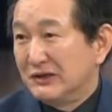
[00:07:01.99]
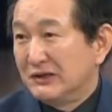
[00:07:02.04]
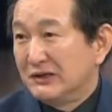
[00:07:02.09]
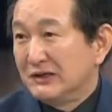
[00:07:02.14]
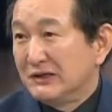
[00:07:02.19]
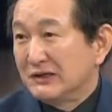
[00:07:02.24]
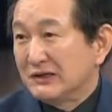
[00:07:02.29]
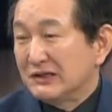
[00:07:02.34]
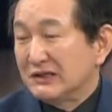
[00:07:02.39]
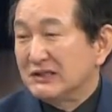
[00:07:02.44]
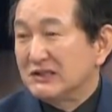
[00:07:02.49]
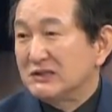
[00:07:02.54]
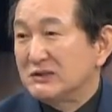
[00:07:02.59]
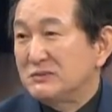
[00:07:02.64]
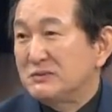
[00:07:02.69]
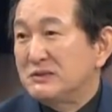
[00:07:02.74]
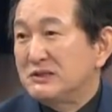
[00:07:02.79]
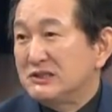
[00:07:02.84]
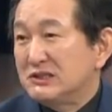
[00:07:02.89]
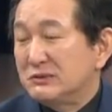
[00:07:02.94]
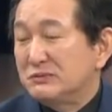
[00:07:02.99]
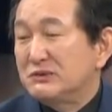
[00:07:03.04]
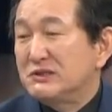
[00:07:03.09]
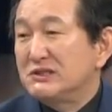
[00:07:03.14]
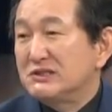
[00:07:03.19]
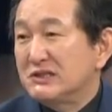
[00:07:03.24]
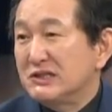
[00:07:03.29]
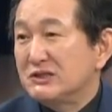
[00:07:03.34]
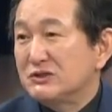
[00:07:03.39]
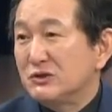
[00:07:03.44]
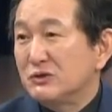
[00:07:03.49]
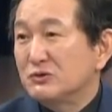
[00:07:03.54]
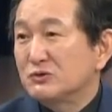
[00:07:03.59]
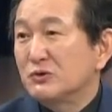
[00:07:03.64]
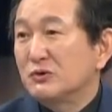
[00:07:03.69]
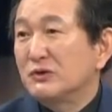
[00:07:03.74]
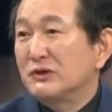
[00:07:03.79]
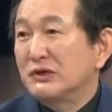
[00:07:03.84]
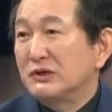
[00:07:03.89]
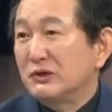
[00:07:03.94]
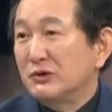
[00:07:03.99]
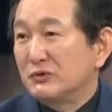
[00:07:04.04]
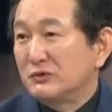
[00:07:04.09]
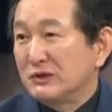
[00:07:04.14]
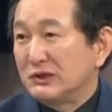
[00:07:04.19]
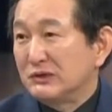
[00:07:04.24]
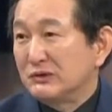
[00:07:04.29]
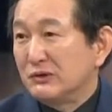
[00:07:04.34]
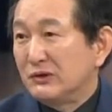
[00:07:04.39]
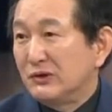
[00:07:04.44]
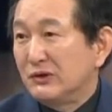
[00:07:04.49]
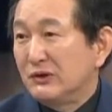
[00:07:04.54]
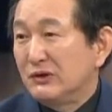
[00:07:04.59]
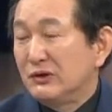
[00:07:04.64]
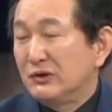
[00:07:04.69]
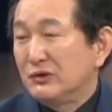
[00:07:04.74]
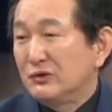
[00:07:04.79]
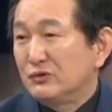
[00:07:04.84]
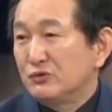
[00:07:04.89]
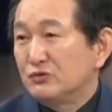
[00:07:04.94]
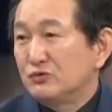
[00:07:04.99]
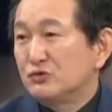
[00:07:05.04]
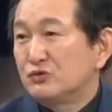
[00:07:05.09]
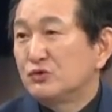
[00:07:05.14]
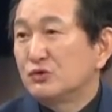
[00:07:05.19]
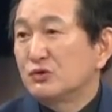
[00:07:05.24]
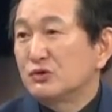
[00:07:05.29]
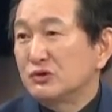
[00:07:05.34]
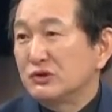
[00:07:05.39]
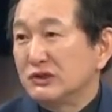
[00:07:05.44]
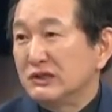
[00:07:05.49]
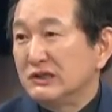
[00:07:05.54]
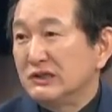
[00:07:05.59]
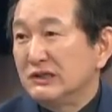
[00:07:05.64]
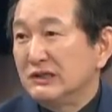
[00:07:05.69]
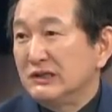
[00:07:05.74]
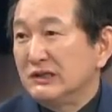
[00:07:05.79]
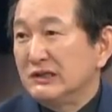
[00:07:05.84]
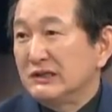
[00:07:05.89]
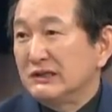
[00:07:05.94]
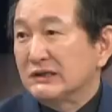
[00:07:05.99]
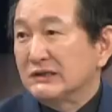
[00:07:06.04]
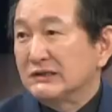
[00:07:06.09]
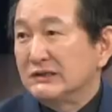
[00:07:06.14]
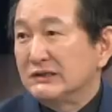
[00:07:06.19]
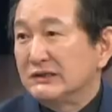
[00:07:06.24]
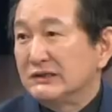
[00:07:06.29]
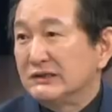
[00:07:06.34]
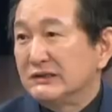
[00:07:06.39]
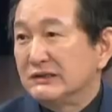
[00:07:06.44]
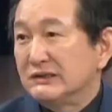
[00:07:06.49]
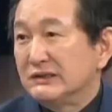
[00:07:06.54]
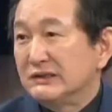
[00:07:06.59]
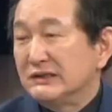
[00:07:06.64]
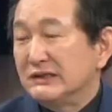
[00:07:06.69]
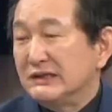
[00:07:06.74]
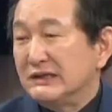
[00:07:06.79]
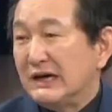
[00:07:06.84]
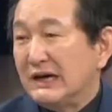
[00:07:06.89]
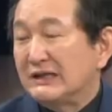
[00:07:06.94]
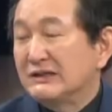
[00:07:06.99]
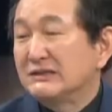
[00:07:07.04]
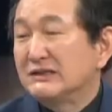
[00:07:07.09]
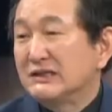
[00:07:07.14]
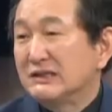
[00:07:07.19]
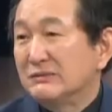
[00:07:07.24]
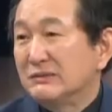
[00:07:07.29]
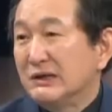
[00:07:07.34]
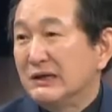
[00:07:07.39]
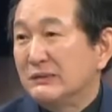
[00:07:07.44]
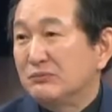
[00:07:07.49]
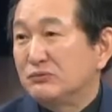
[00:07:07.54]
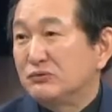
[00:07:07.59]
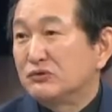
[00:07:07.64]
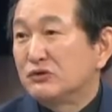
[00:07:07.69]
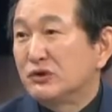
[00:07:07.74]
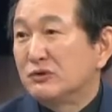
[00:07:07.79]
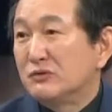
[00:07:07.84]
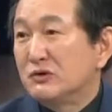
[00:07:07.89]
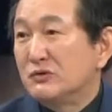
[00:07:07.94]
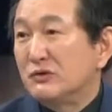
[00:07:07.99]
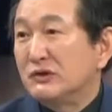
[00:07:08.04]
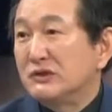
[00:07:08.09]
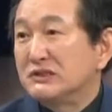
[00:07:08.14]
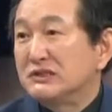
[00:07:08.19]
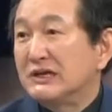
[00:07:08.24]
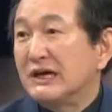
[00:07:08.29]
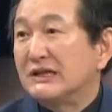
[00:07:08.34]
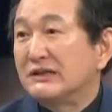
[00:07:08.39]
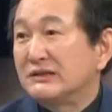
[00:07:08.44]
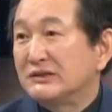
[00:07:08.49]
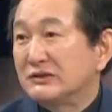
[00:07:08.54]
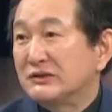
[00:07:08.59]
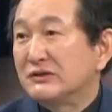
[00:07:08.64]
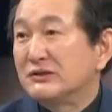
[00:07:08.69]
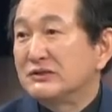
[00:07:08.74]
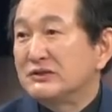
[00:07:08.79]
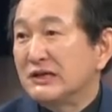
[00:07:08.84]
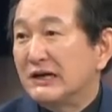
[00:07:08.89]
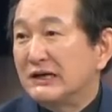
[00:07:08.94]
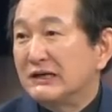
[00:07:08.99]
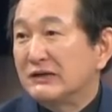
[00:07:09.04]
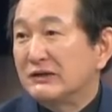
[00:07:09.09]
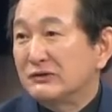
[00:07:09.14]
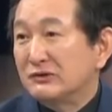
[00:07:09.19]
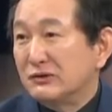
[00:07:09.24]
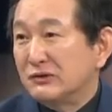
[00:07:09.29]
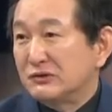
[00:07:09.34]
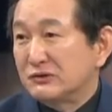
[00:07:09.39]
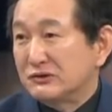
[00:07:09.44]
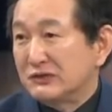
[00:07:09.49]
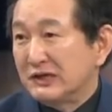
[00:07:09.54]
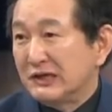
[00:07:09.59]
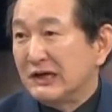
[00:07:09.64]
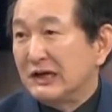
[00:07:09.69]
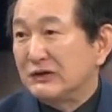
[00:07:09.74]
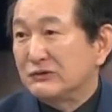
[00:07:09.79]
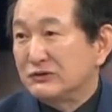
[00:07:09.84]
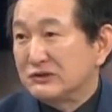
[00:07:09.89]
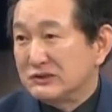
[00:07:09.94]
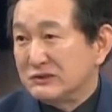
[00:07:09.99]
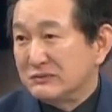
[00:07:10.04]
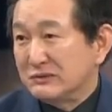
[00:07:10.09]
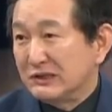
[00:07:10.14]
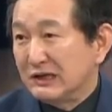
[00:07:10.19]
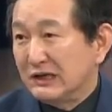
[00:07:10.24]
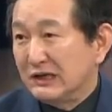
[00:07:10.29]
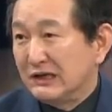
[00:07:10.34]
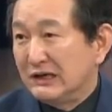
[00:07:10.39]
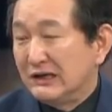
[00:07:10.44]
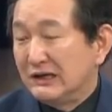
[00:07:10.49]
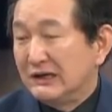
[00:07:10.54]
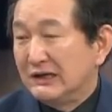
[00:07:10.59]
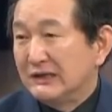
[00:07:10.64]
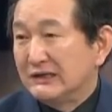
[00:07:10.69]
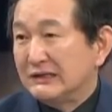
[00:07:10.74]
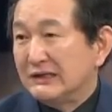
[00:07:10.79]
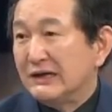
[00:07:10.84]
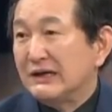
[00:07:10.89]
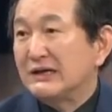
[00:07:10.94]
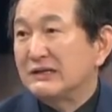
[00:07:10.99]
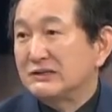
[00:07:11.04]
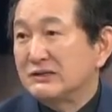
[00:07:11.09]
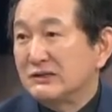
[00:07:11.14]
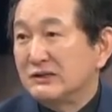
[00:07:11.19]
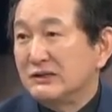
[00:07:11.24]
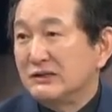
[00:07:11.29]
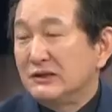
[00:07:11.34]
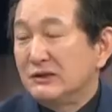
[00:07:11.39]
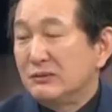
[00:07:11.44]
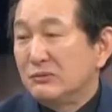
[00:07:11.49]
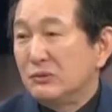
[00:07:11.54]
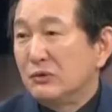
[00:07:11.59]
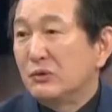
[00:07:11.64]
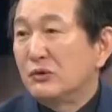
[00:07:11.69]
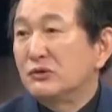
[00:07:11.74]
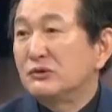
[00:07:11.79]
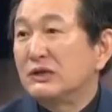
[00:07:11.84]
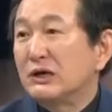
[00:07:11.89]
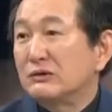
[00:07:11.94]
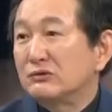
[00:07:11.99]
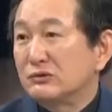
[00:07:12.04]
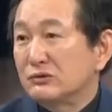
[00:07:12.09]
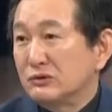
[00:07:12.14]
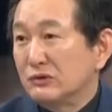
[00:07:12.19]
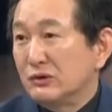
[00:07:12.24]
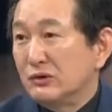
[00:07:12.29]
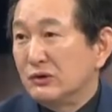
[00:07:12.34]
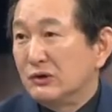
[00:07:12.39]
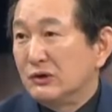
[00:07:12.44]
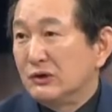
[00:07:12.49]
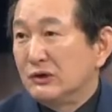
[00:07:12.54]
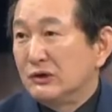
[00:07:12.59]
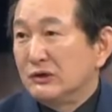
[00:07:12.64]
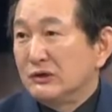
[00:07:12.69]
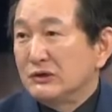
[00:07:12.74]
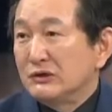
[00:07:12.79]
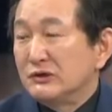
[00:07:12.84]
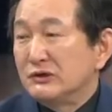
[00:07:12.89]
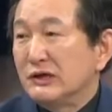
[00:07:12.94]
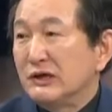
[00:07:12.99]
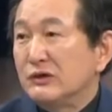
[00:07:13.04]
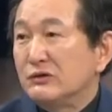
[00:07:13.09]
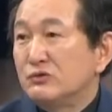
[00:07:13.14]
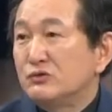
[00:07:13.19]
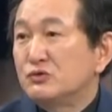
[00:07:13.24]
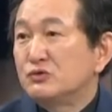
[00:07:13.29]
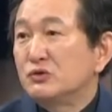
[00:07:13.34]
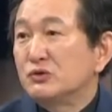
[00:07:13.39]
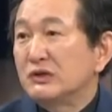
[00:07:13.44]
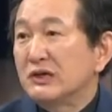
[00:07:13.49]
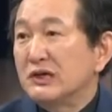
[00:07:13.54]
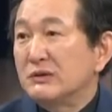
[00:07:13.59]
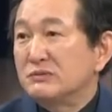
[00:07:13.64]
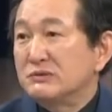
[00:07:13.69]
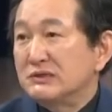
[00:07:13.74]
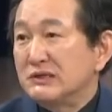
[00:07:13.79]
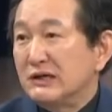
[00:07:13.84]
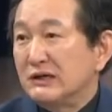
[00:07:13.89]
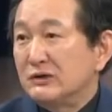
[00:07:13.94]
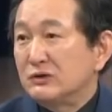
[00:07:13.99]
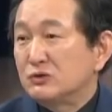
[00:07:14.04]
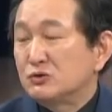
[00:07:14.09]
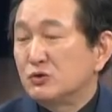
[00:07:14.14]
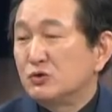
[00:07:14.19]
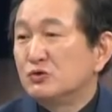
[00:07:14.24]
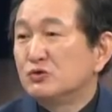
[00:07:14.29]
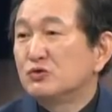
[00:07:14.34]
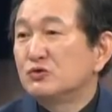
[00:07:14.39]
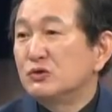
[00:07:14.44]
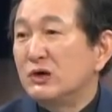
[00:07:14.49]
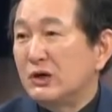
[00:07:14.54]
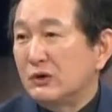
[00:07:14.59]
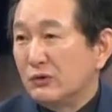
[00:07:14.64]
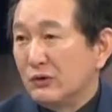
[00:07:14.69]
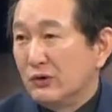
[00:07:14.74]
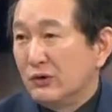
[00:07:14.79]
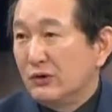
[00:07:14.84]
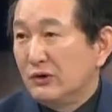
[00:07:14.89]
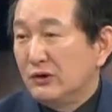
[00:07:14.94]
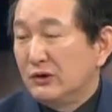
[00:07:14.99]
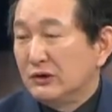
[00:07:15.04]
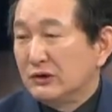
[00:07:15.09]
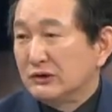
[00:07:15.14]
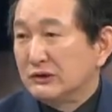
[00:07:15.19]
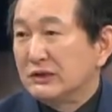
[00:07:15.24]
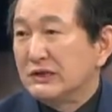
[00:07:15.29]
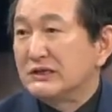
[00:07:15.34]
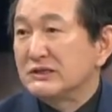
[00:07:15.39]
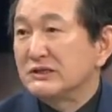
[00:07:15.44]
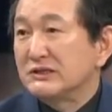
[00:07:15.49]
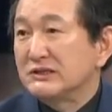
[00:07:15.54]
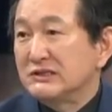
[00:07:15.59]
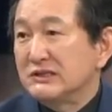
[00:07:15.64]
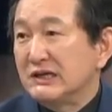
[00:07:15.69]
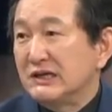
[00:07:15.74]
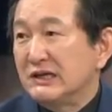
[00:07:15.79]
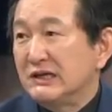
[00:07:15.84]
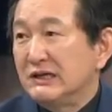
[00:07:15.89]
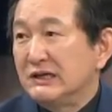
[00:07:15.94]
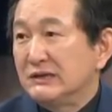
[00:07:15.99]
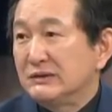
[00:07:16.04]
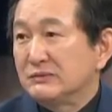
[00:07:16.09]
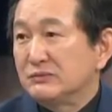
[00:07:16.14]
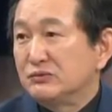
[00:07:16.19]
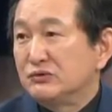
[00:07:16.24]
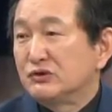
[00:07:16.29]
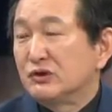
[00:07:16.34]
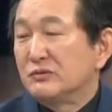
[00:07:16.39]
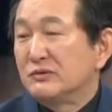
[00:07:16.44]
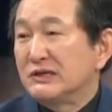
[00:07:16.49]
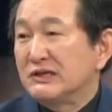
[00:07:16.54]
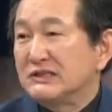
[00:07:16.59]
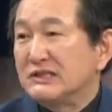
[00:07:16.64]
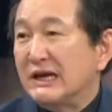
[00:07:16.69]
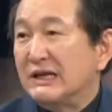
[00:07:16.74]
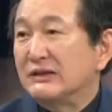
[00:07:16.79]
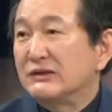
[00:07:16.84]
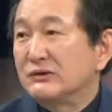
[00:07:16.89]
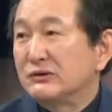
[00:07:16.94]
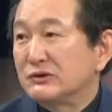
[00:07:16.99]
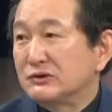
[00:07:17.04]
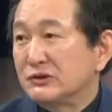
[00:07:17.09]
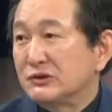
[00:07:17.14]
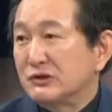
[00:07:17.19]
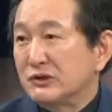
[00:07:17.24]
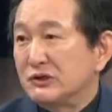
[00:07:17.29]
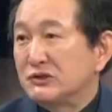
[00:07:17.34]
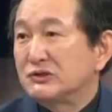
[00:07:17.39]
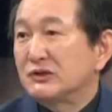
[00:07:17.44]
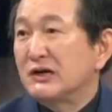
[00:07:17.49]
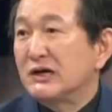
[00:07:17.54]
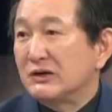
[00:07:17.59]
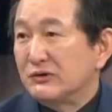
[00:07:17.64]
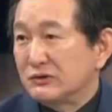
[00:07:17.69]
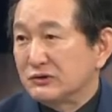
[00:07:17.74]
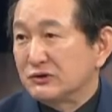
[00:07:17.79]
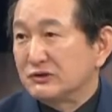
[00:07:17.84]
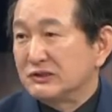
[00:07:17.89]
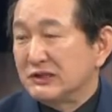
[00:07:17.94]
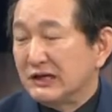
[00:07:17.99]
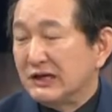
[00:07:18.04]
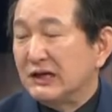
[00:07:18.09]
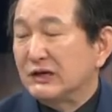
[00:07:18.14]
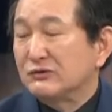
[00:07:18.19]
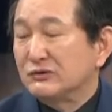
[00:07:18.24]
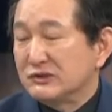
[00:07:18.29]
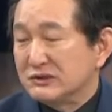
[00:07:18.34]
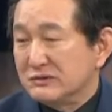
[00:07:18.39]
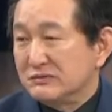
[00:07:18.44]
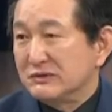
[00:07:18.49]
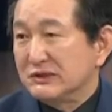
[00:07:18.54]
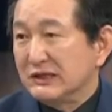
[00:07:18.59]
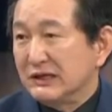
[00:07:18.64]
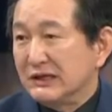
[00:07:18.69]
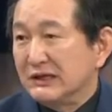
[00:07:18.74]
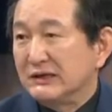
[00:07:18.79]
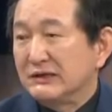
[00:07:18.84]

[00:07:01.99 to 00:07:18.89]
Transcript: 아, 예. 이 17세 청소년의 경우에도 유족들이 그 이 아드님의 부검을 원치 않는 그런 상황이었던 것으로 제가 알고 있습니다. 아, 따라서 보건당국도 그러한 유족의 입장을 존중하고 그래서 이제 부검을 하지 않는 것으로 결정한 것으로 제가 알고 있습니다. 네.